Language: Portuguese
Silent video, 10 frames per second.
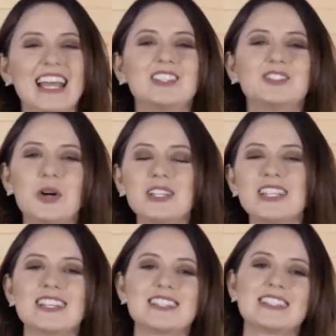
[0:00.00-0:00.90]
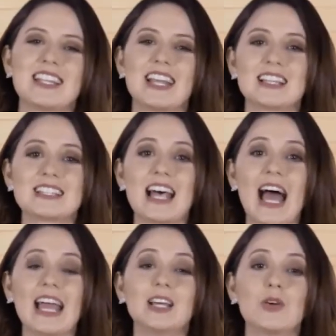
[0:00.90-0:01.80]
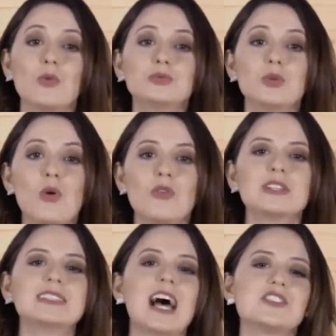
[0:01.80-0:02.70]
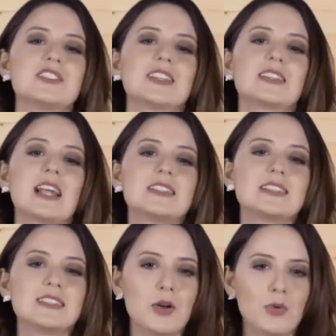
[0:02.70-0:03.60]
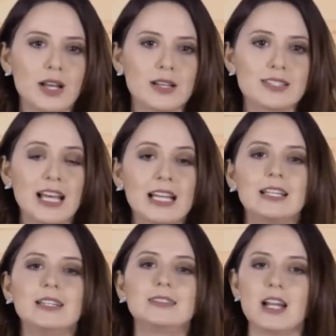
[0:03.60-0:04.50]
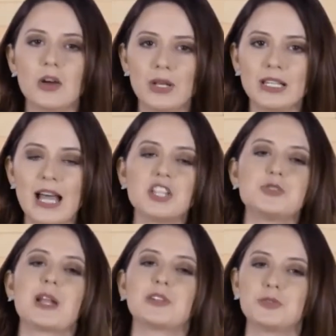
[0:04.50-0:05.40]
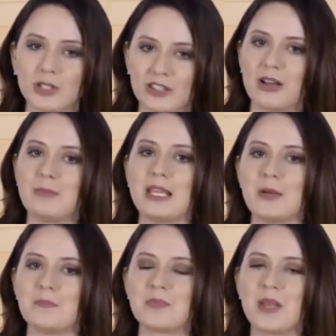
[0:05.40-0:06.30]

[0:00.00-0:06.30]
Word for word: E todas as estrelas ainda contam com vantagens que trazem segurança e tranquilidade para toda a família